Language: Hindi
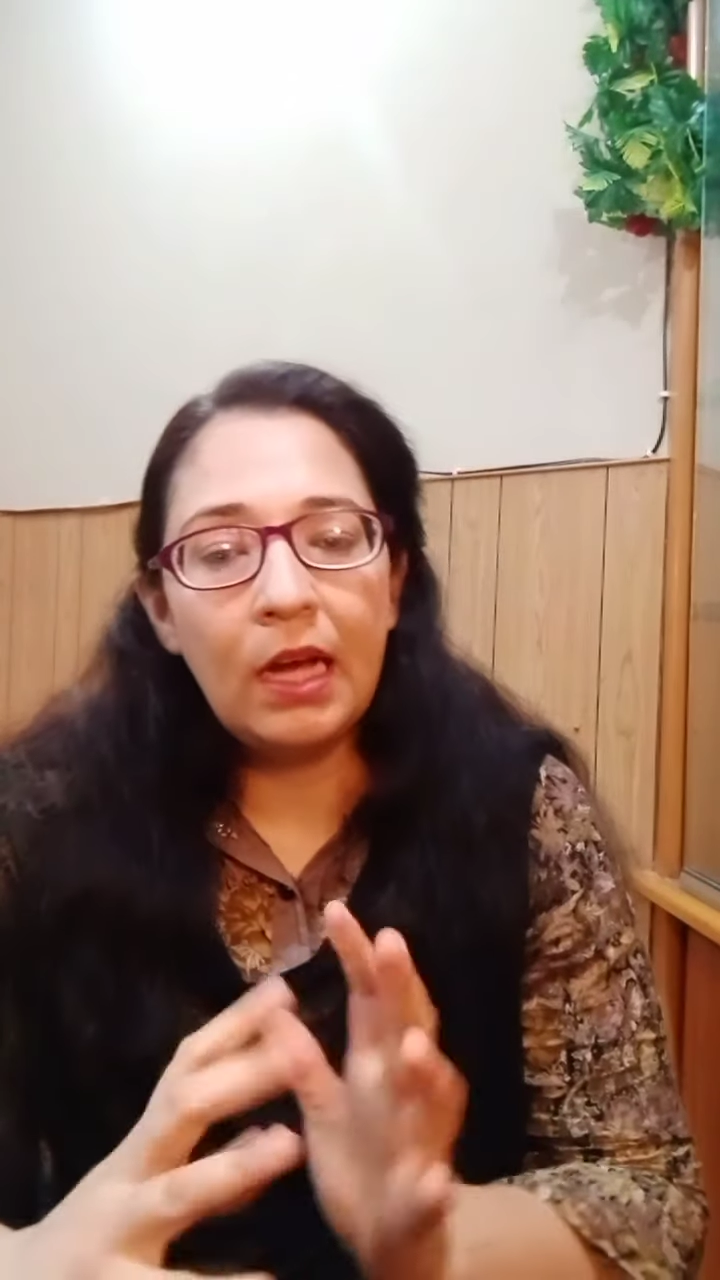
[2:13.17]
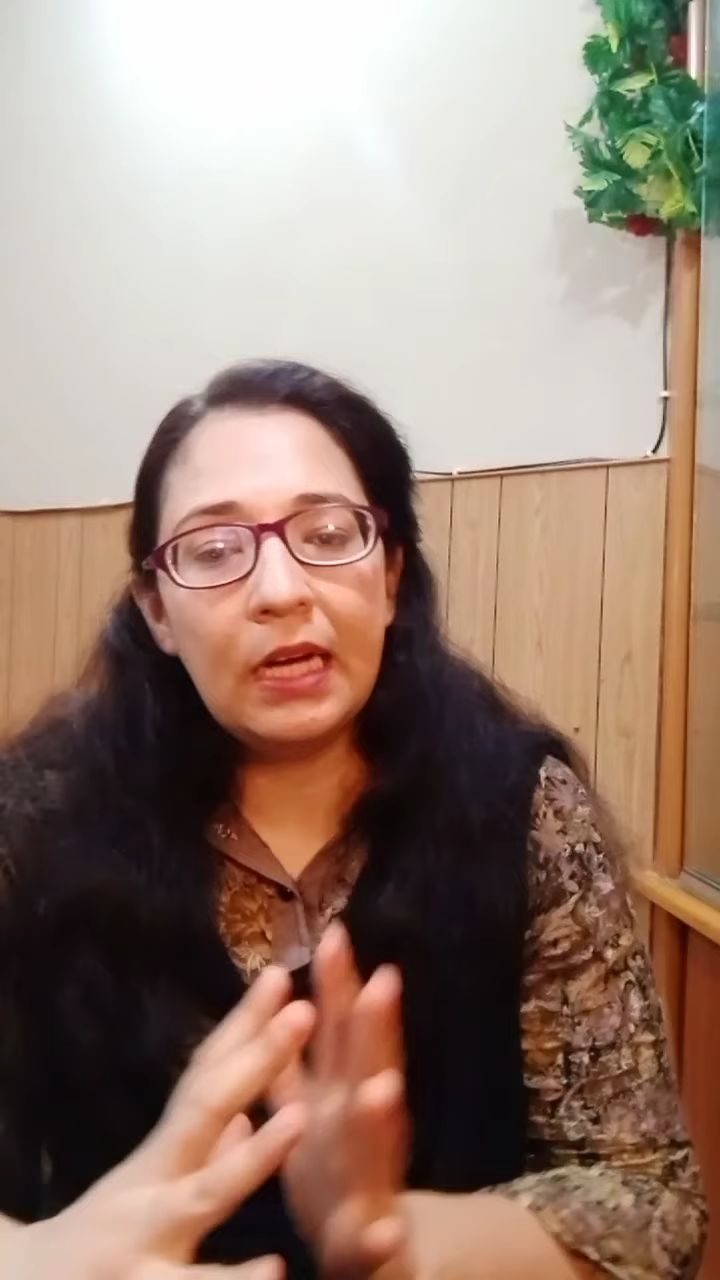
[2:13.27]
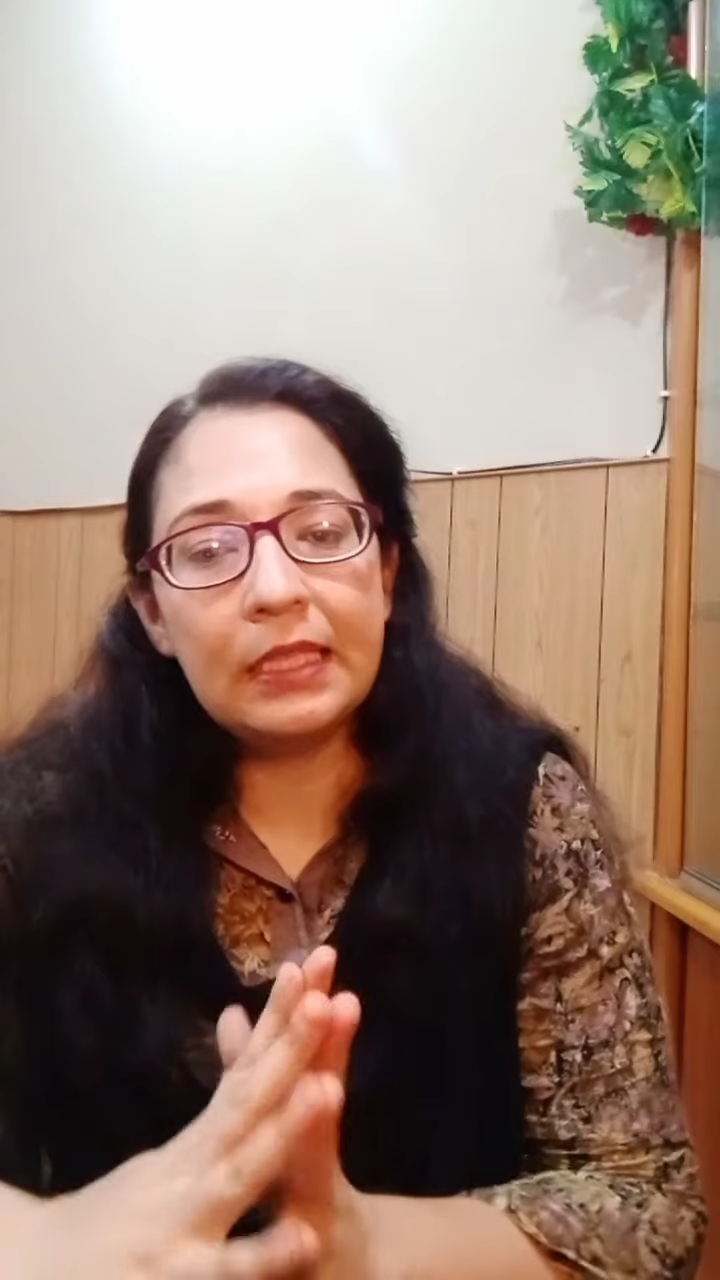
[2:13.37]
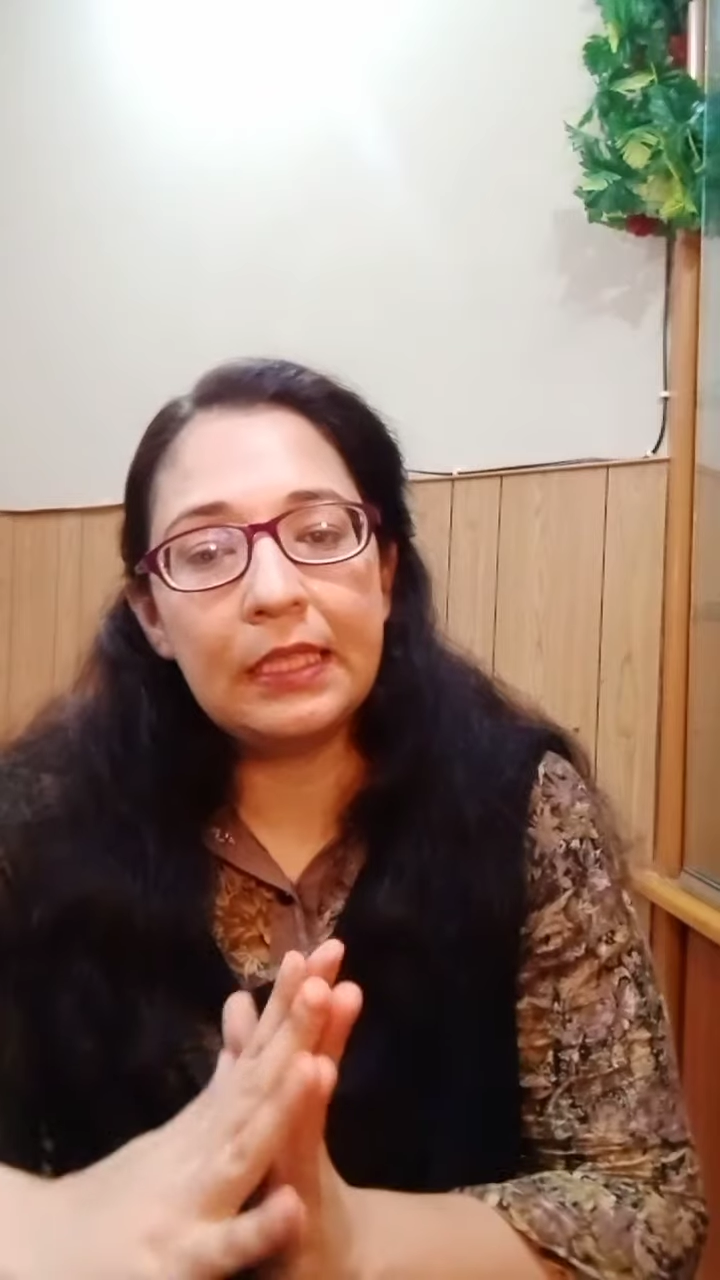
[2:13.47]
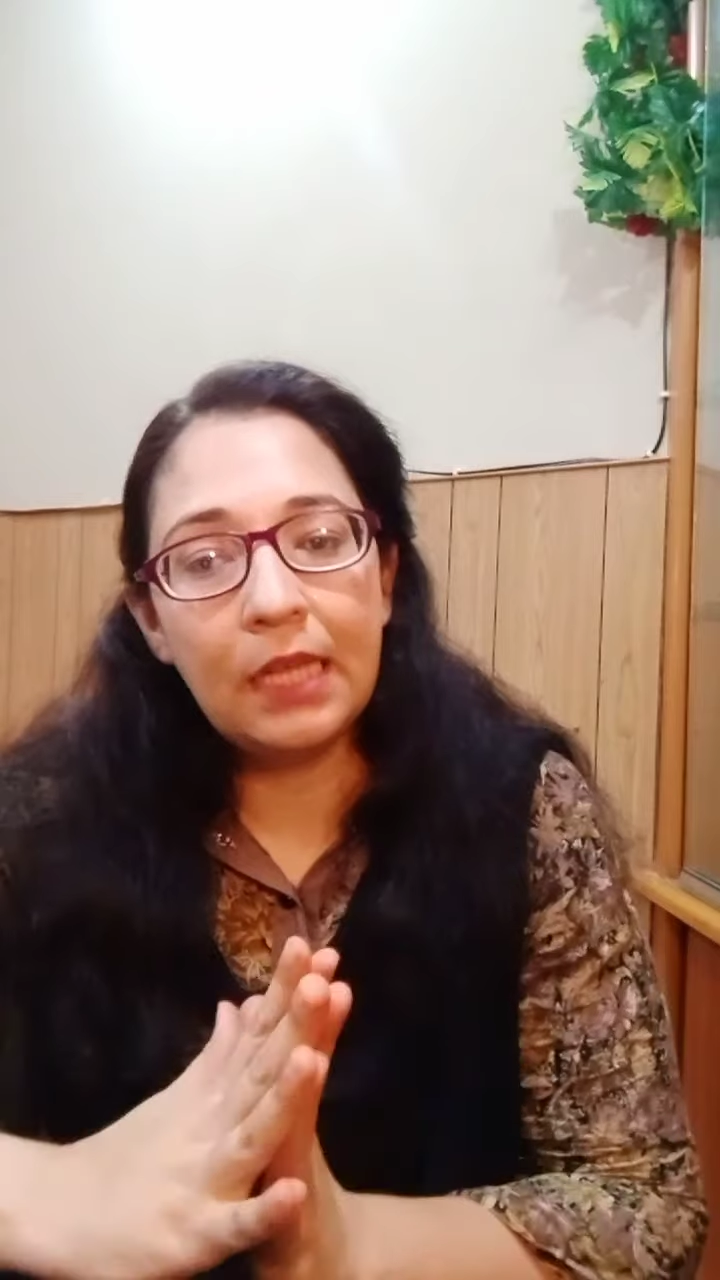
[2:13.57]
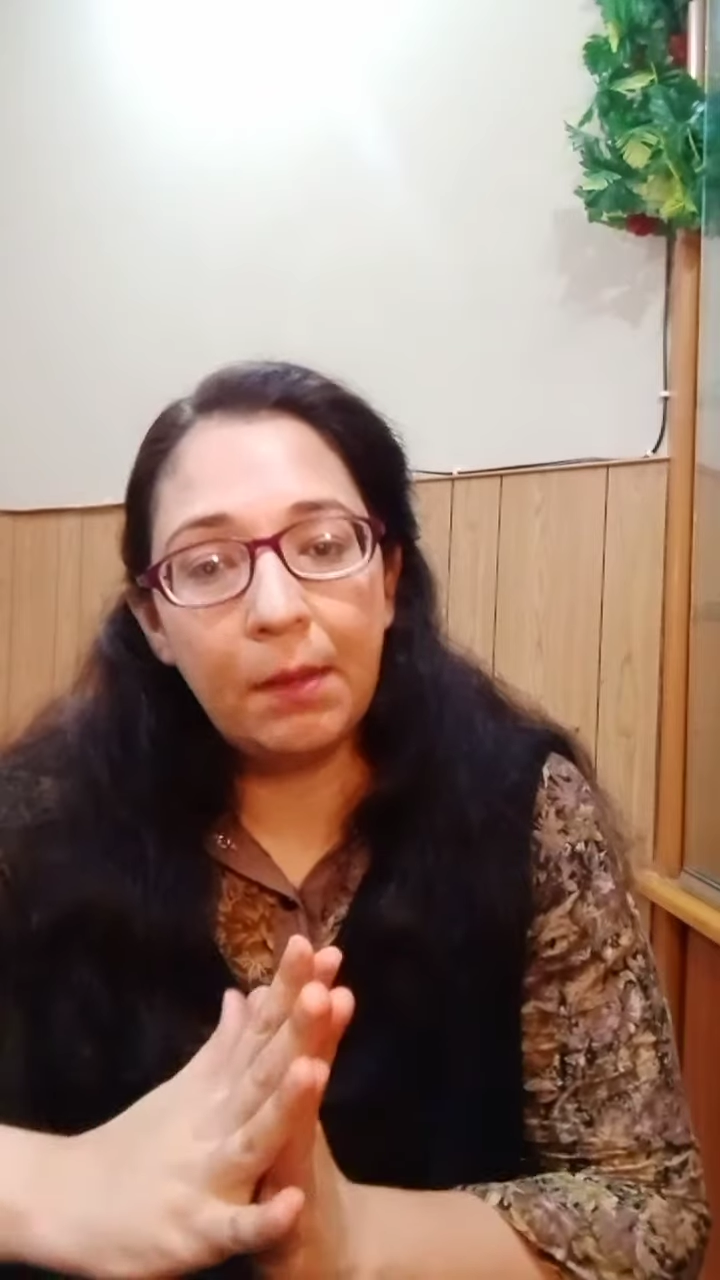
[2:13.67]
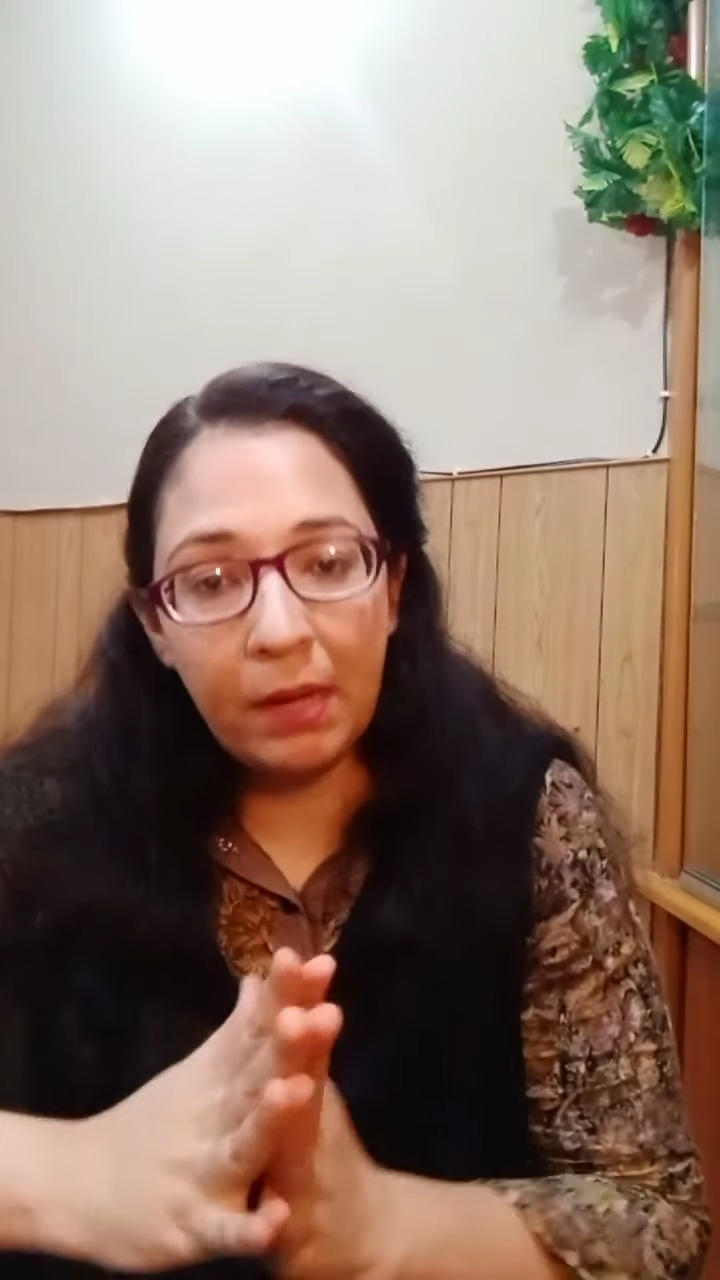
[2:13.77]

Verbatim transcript: अच्छा जी अब